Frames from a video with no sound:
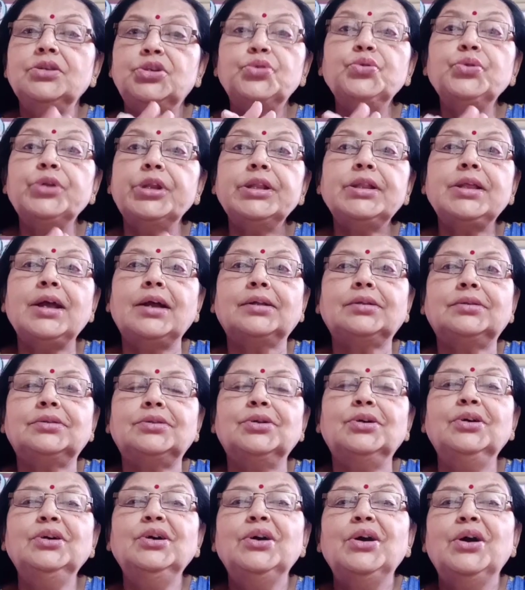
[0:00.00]
ছুটি
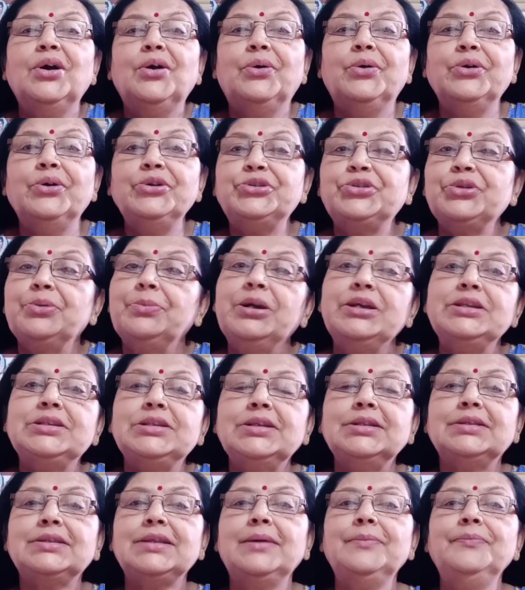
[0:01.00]
থাকতো ওই সময়
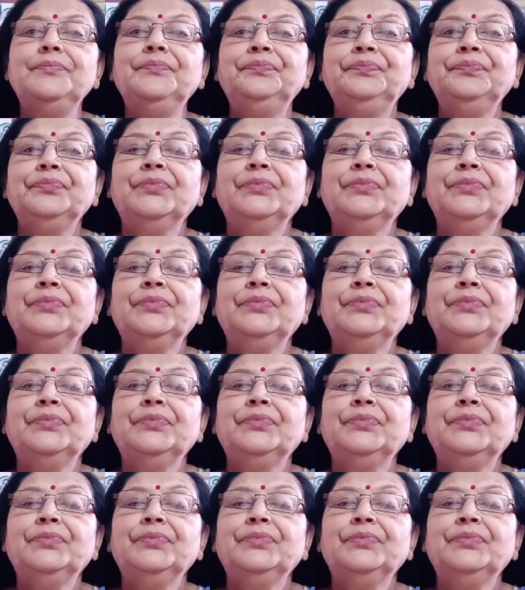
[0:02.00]
যেতাম